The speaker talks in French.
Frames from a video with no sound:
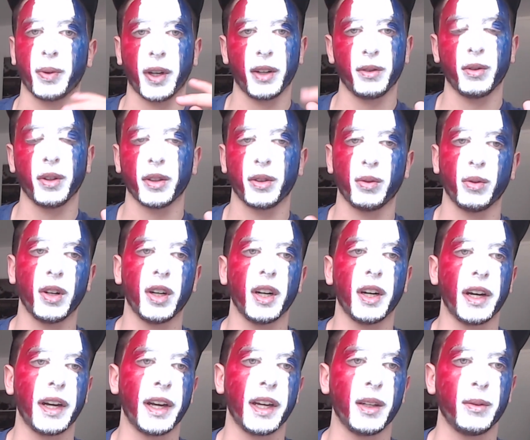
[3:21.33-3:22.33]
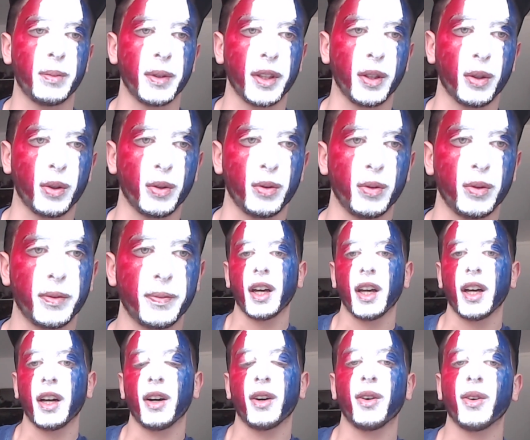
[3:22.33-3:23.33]
Bravo à toi, El Pedro.
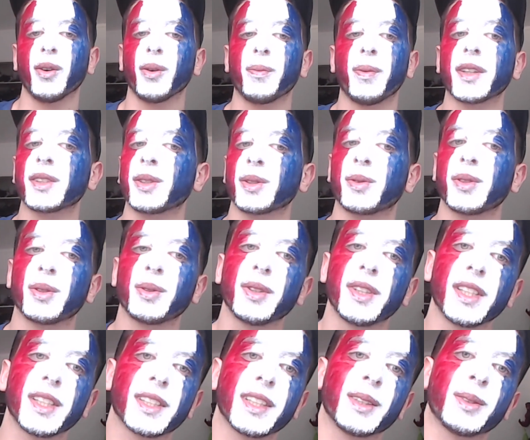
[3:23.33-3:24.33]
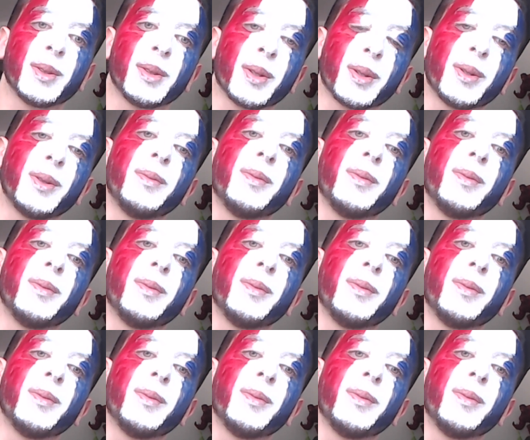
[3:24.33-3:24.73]
On passe ensuite au dessin de Dro